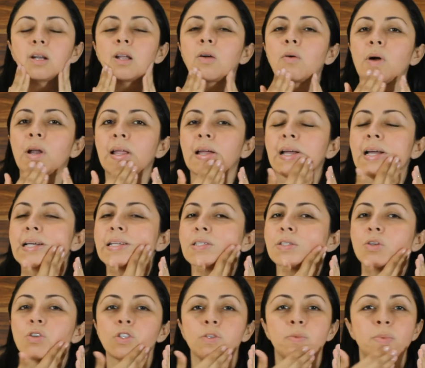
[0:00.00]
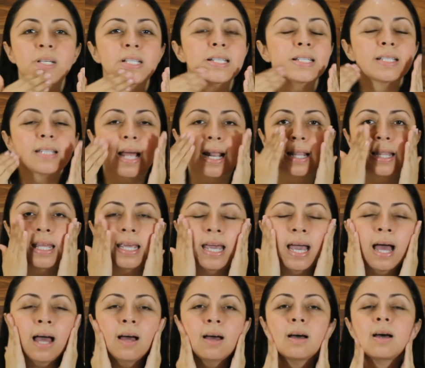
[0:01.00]
Recuerden que es dos veces al
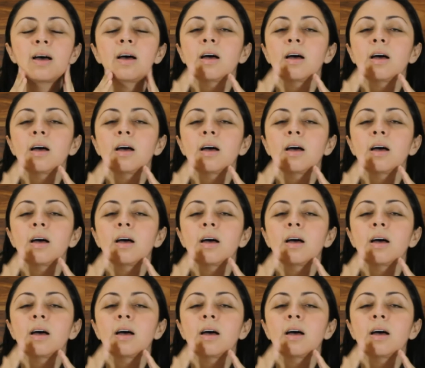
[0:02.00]
día,